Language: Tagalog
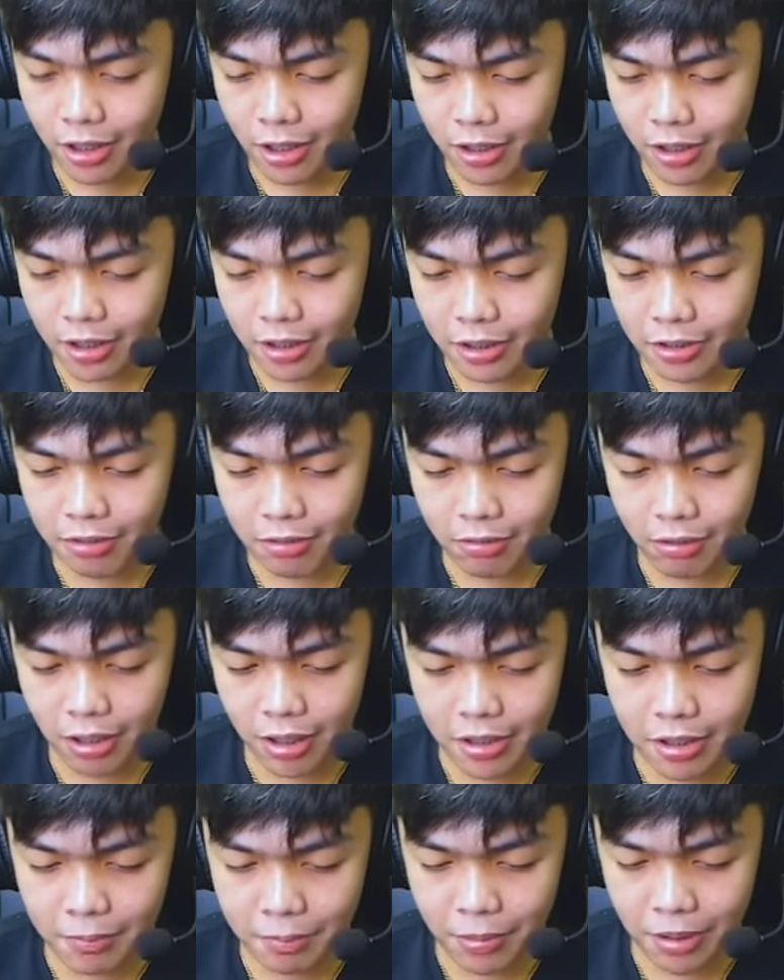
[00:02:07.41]
Si kinuha
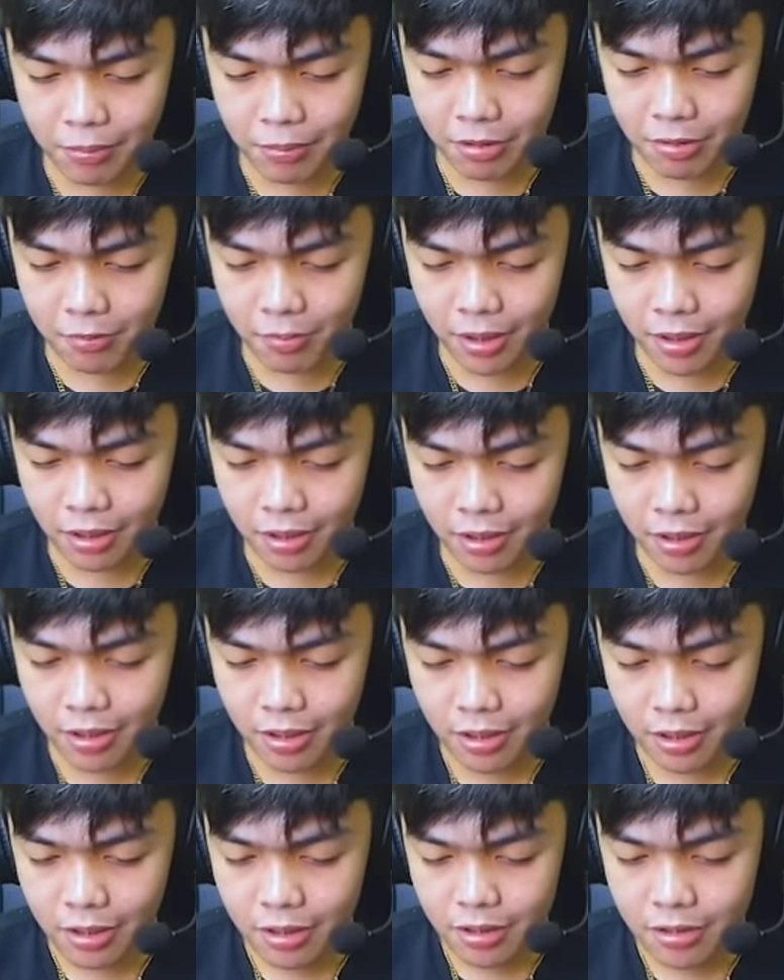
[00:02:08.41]
niya farm ko, par.
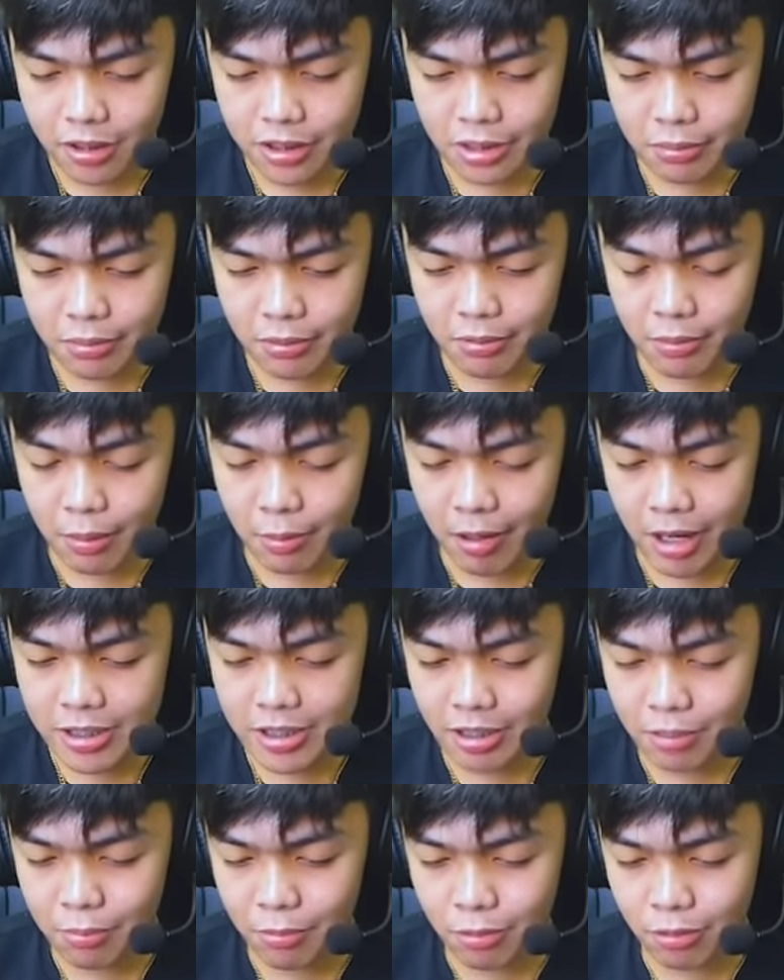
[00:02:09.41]
Gusto mo
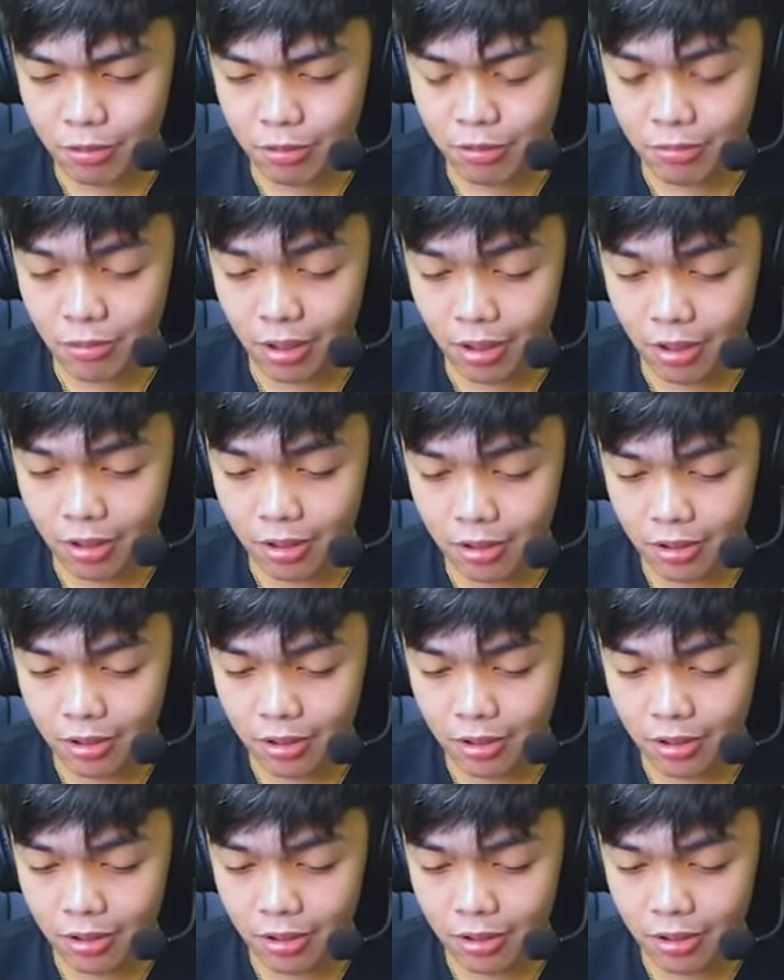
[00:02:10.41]
mawasak bungo mo?